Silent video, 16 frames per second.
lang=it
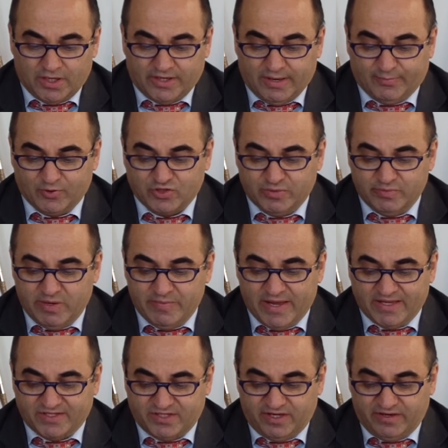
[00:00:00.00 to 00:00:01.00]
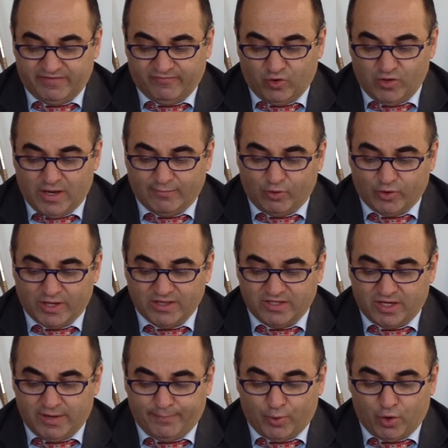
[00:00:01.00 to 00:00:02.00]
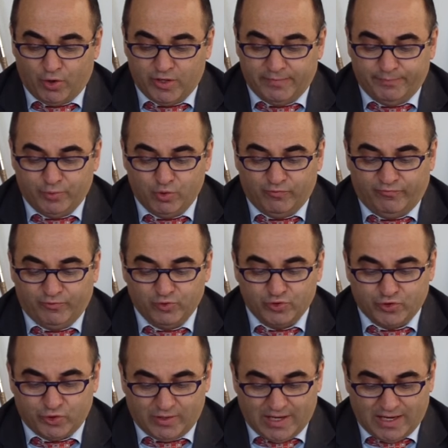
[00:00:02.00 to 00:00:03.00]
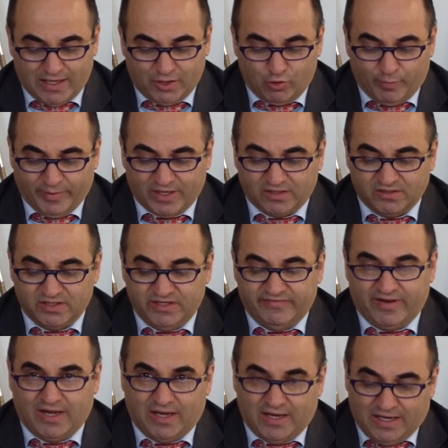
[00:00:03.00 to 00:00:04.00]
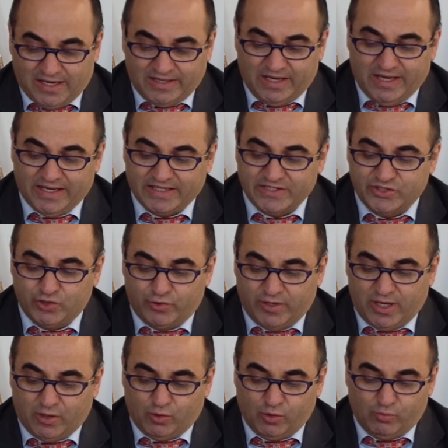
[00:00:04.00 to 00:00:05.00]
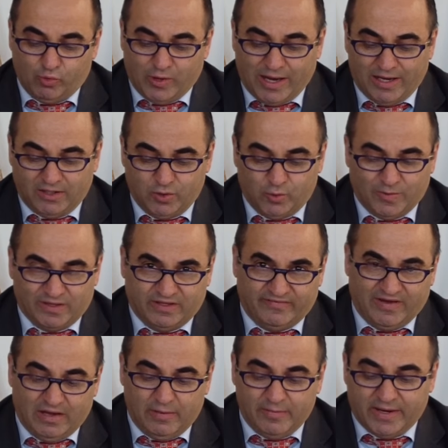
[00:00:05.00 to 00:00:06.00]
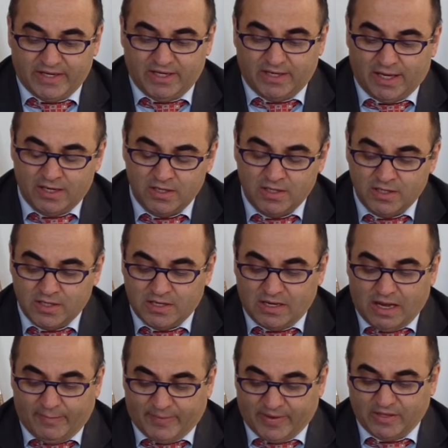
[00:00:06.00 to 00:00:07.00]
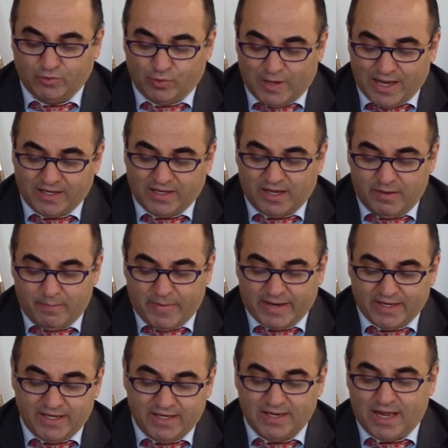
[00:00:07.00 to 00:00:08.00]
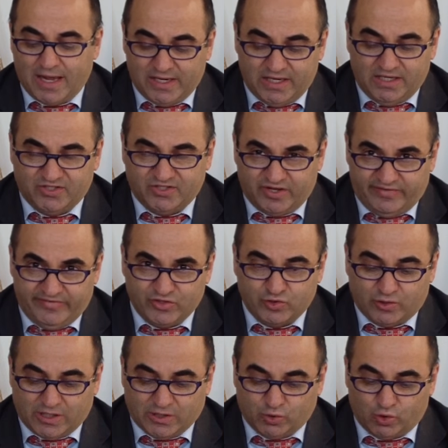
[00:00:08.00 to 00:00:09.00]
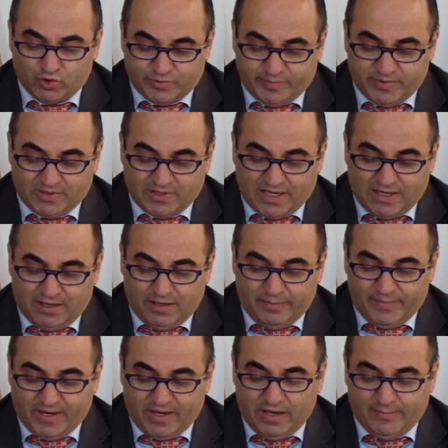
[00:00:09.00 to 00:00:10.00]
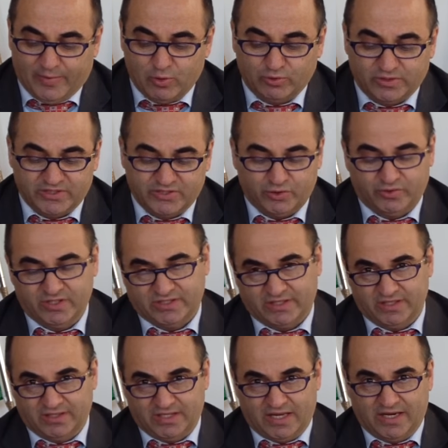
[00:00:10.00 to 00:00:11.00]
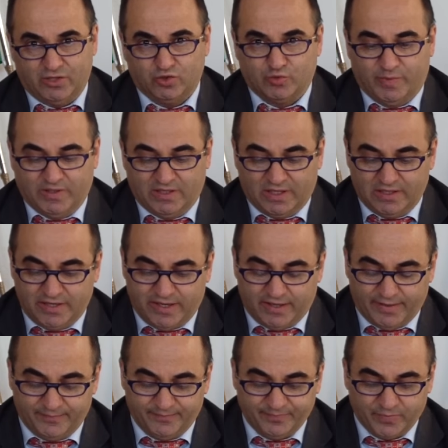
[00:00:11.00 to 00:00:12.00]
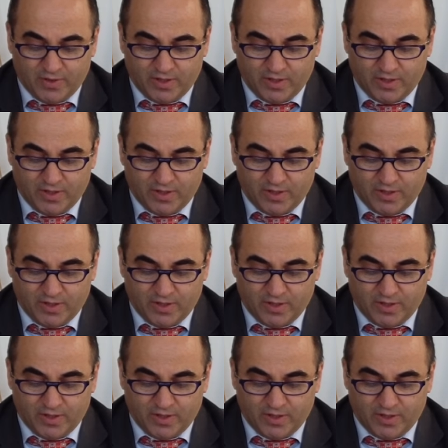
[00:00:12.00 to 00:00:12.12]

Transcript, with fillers: Nei prossimi mesi vogliamo rendere poi più funzionale ed operativa la delegazione comunale di Guardavalle Marina, aprendo anche in Marina il servizio Cat Hospital per le prenotazioni sanitarie ospedaliere.